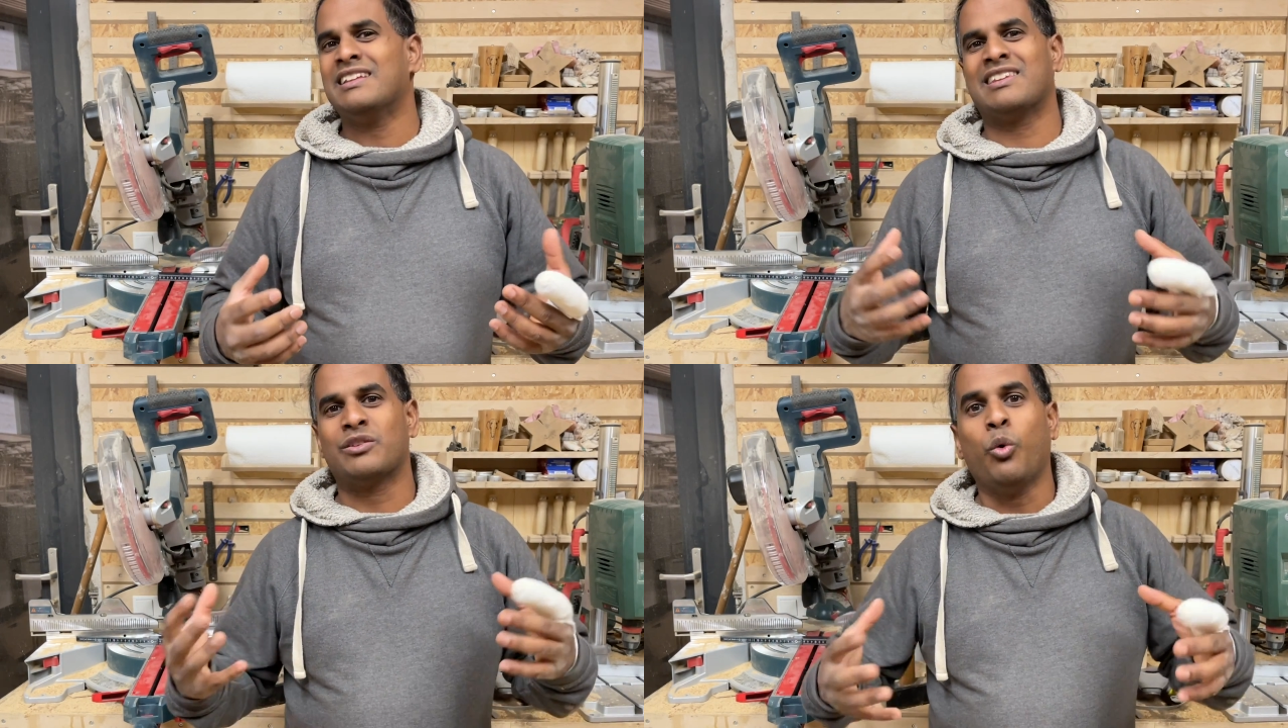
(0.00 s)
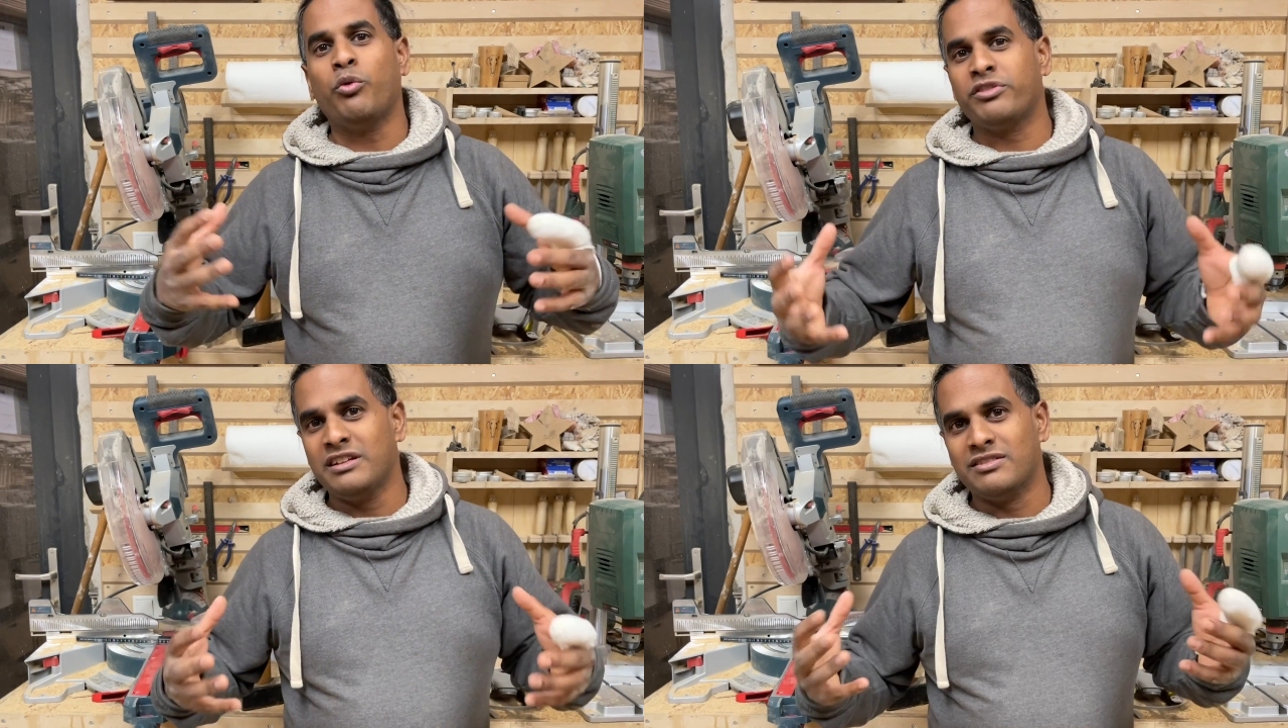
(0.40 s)
So
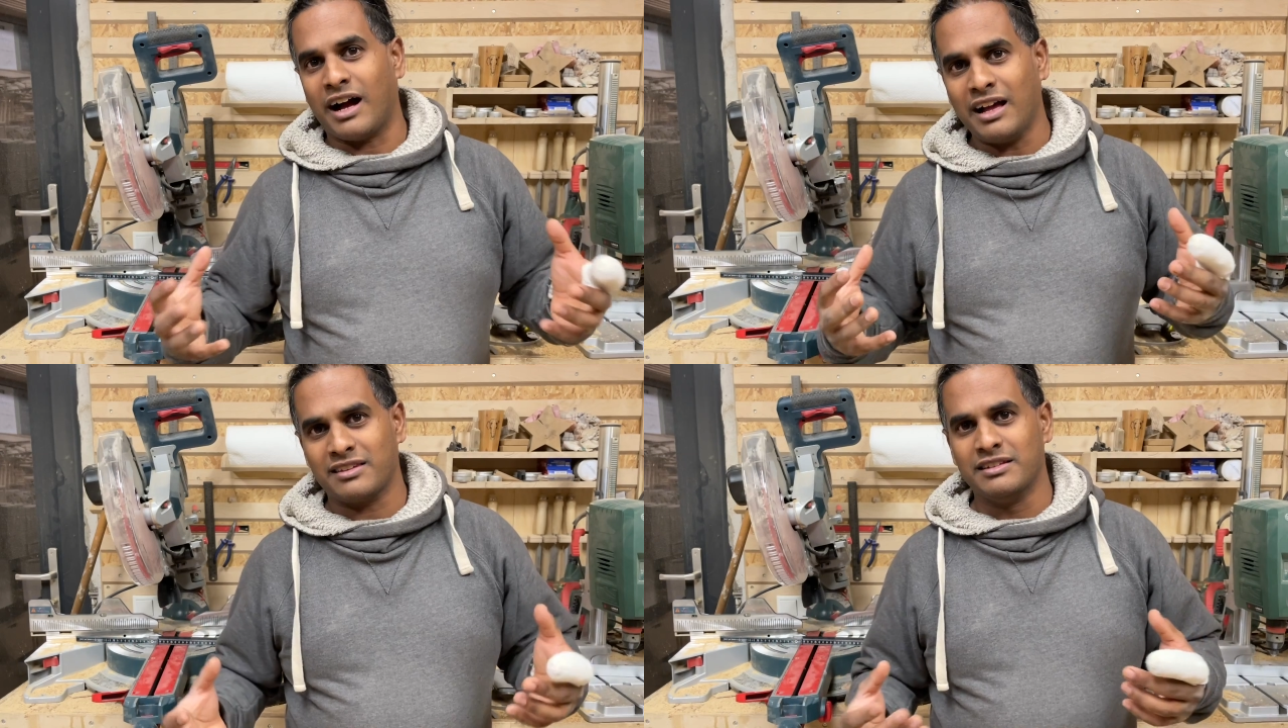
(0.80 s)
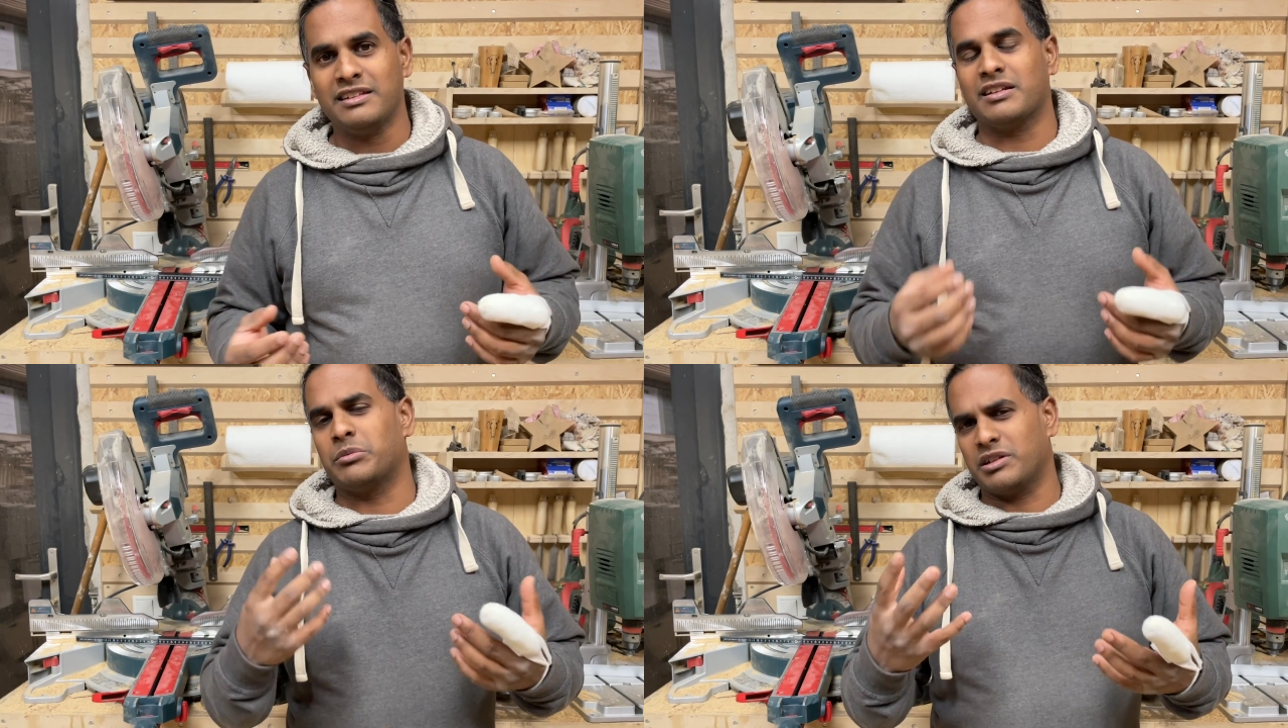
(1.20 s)
viel war es
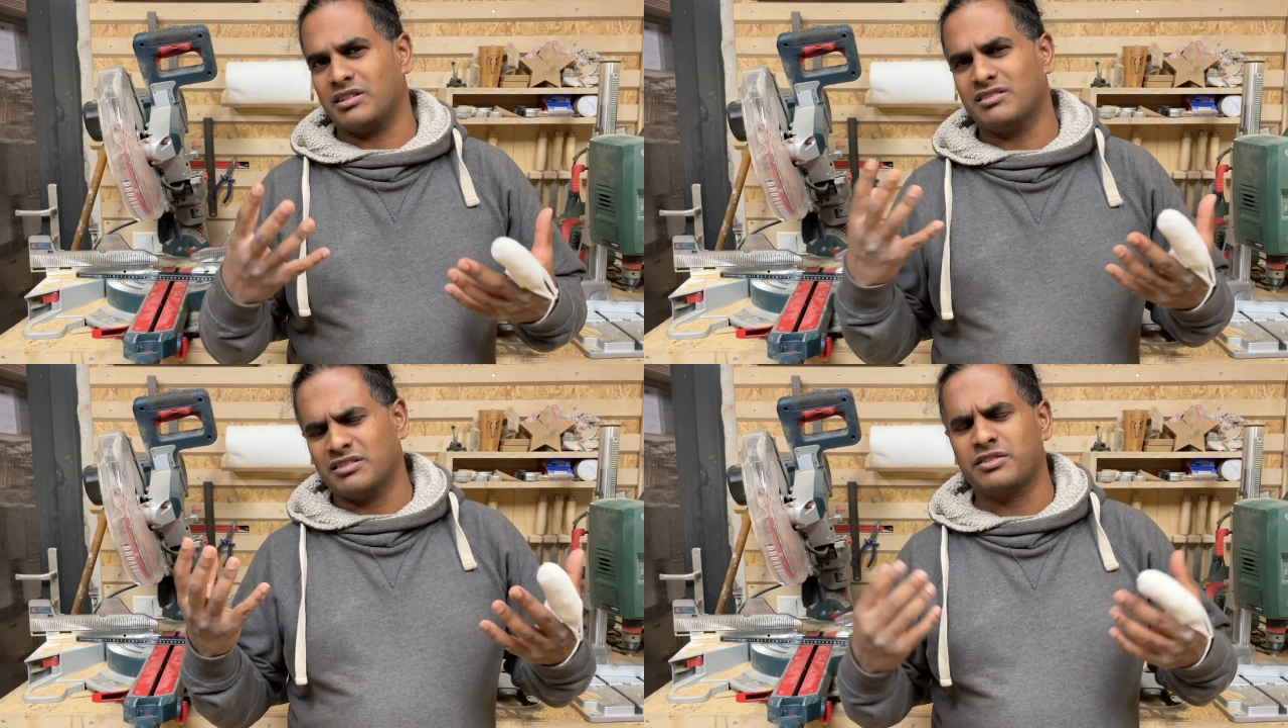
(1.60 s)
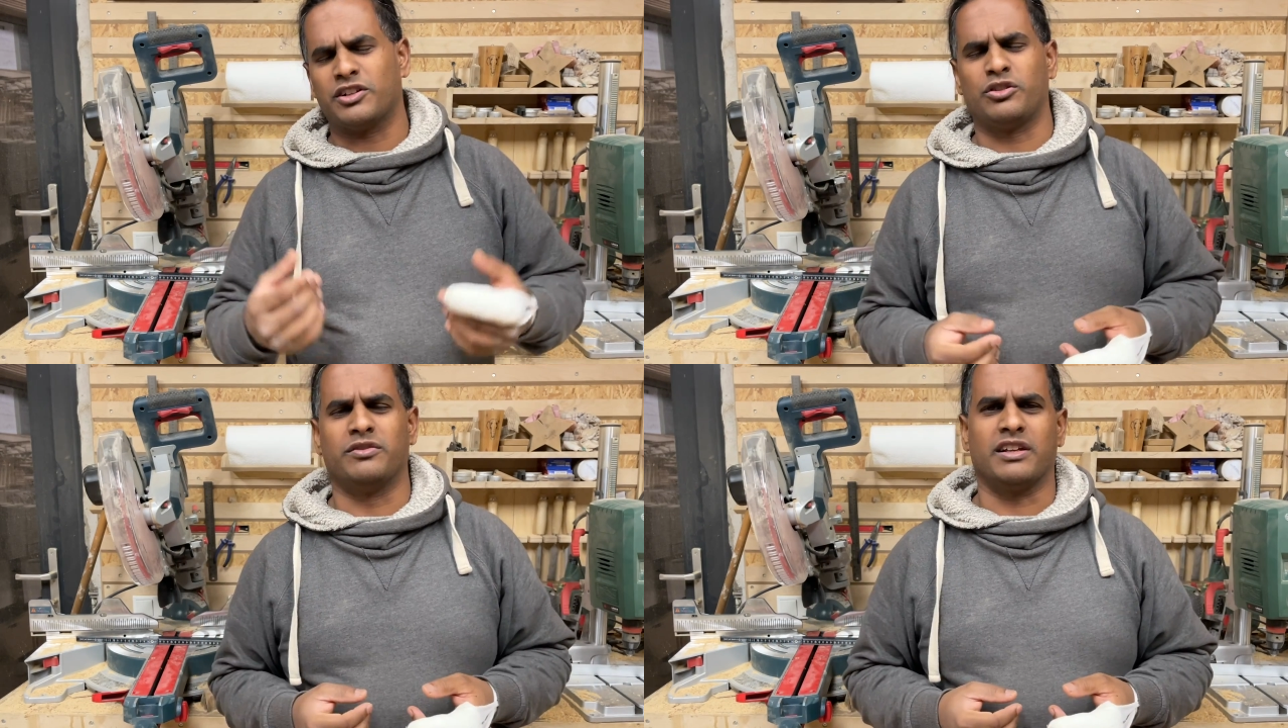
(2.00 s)
nicht, aber es war
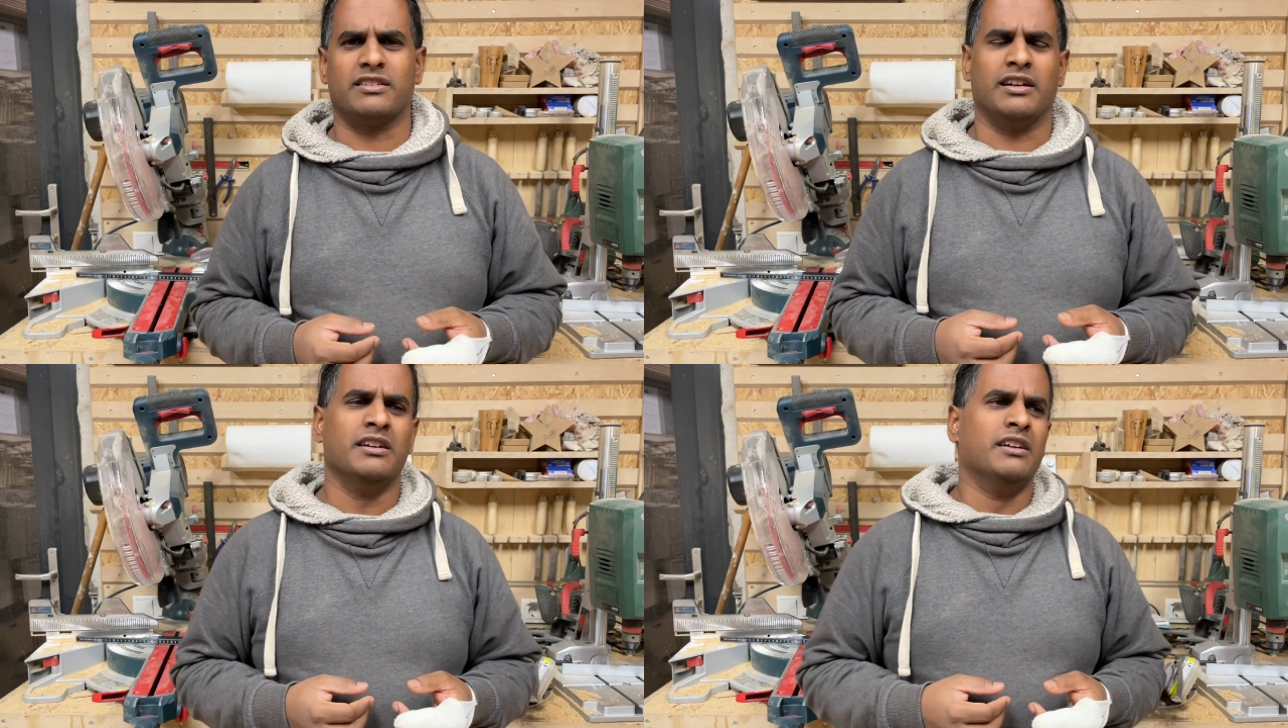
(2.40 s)
schon was, ja.